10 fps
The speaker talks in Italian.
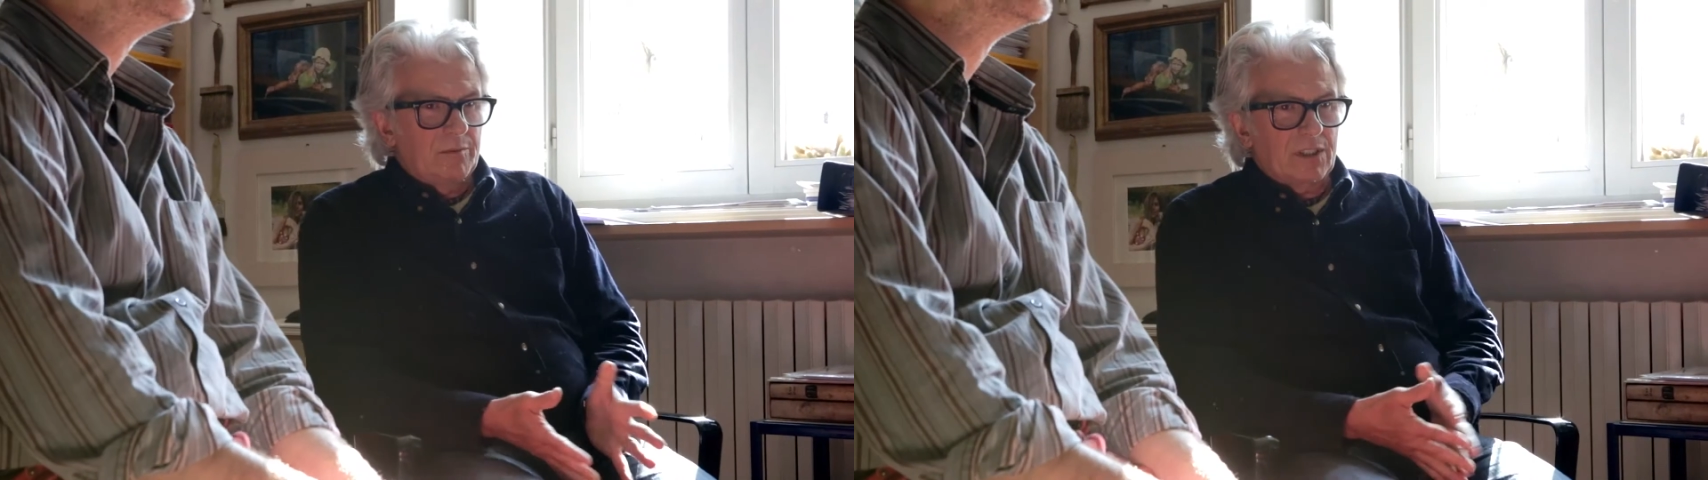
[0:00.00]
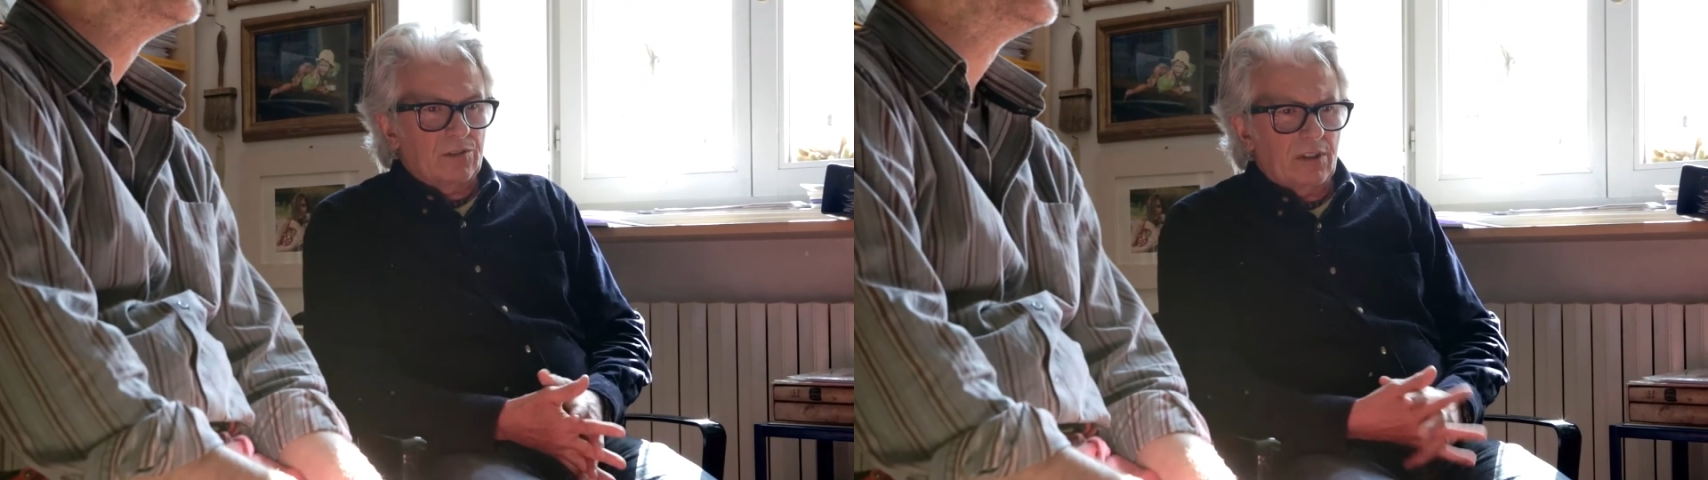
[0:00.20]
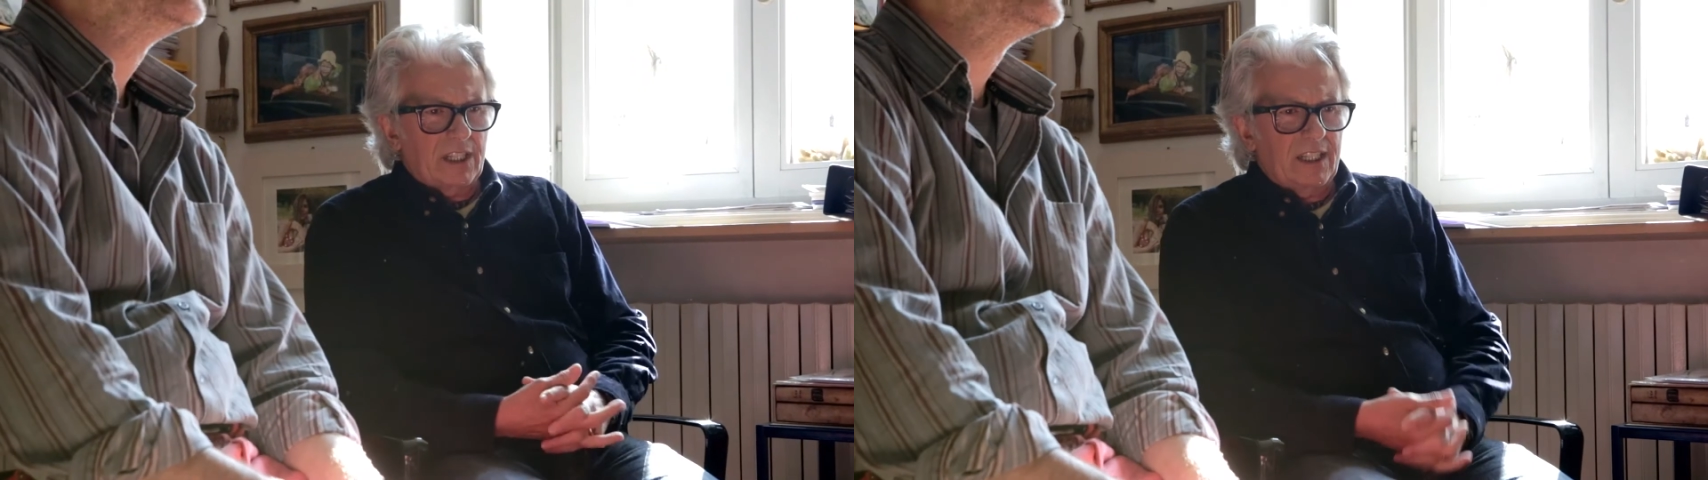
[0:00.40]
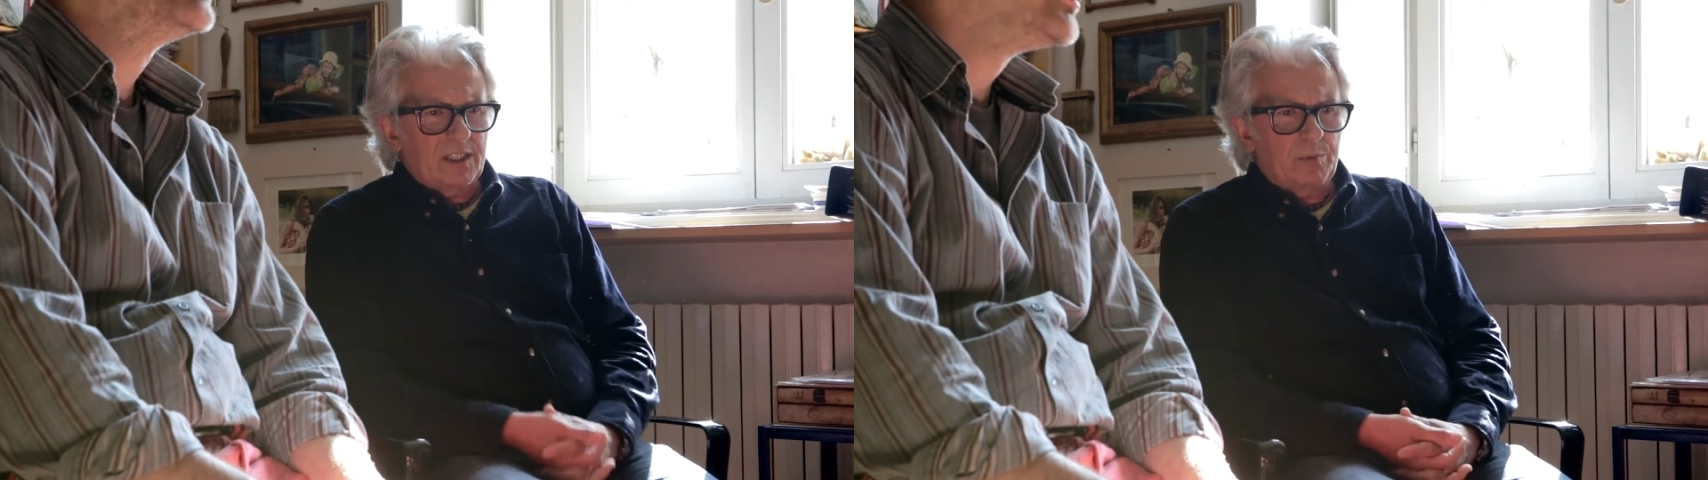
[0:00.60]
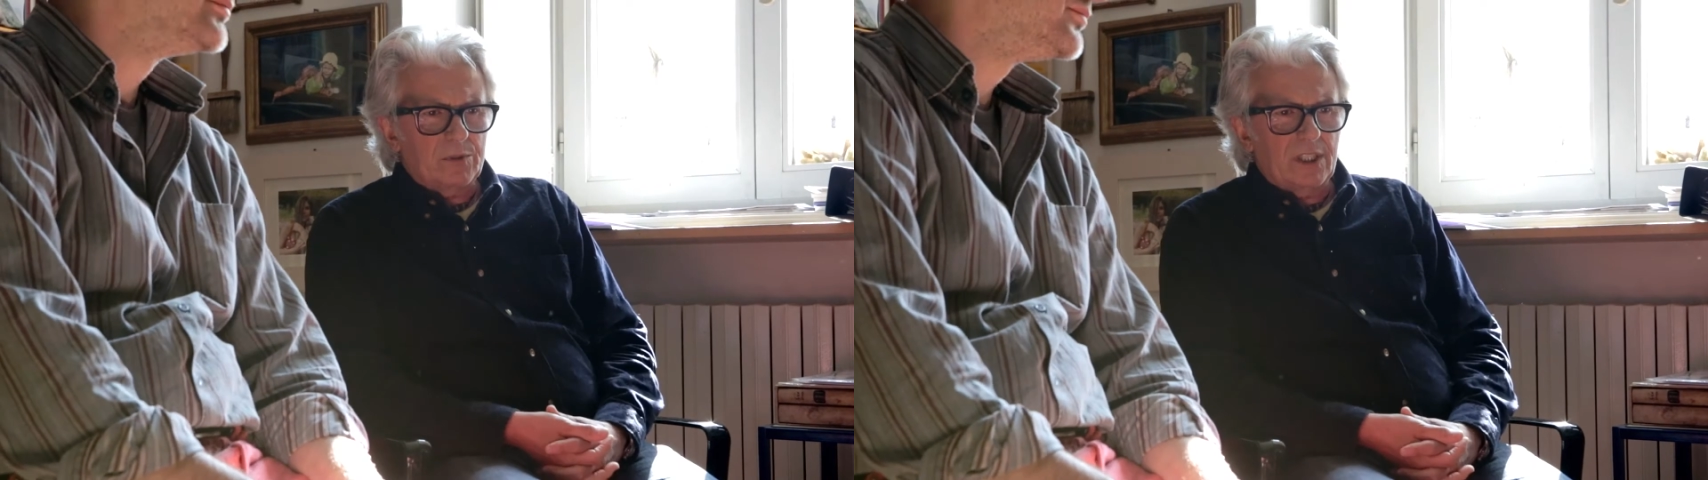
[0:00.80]
mia sorella ha
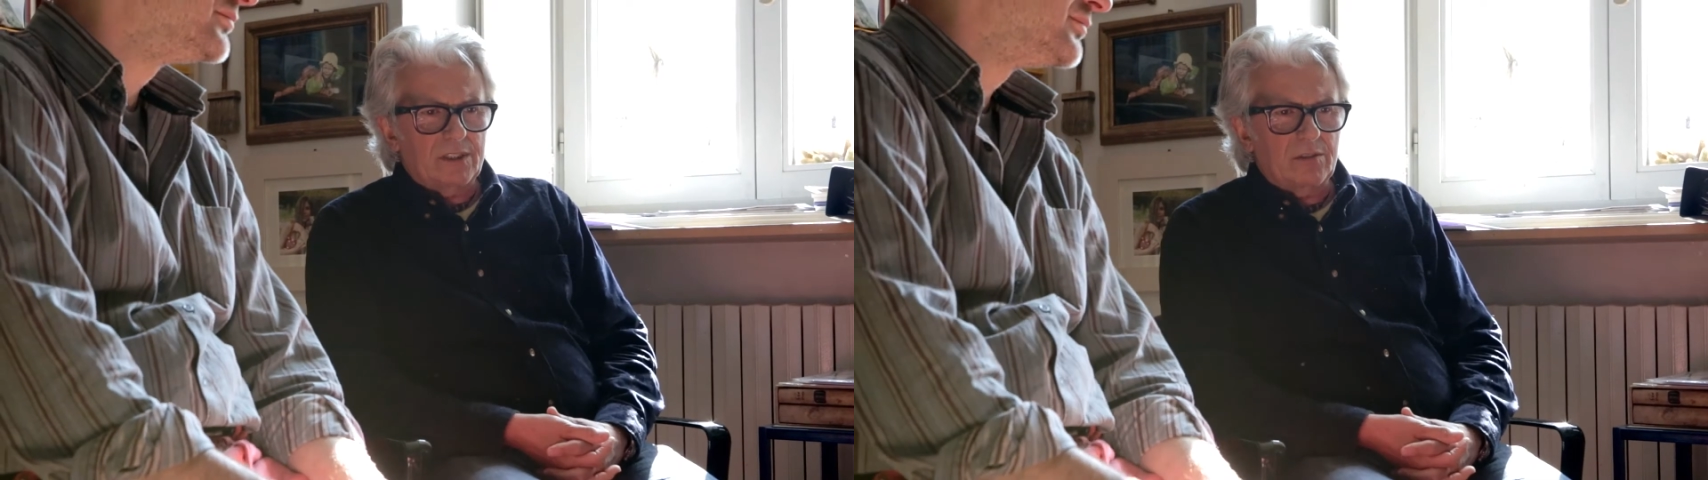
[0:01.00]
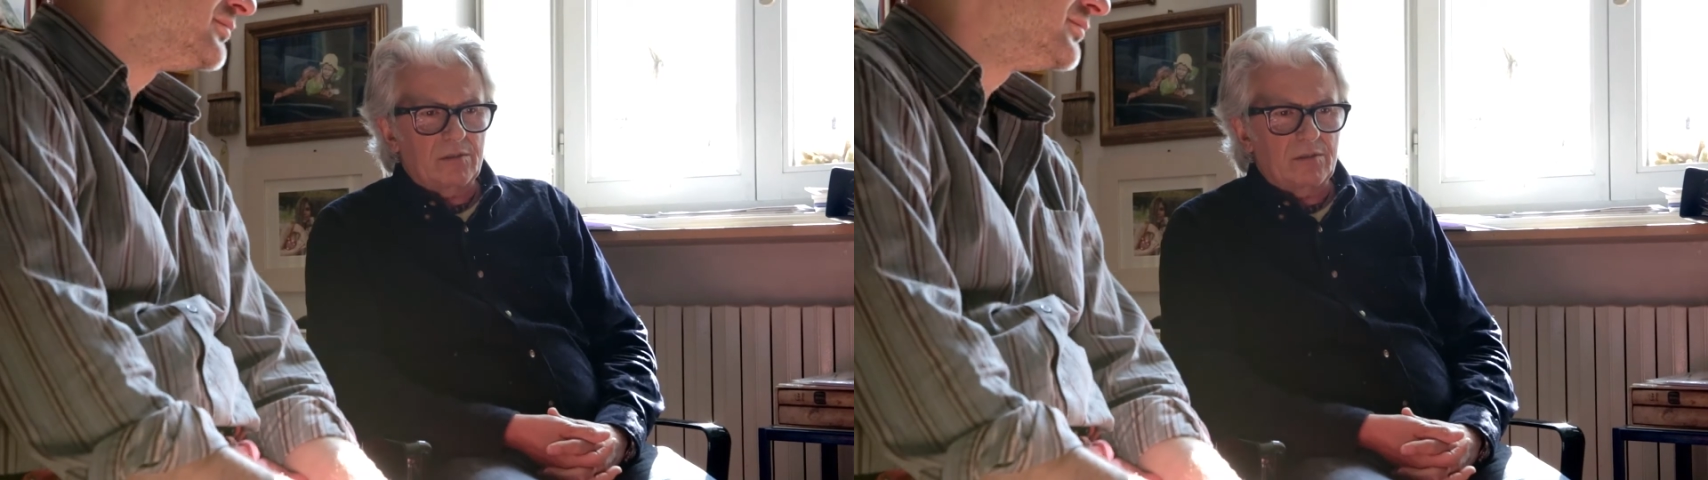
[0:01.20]
sposato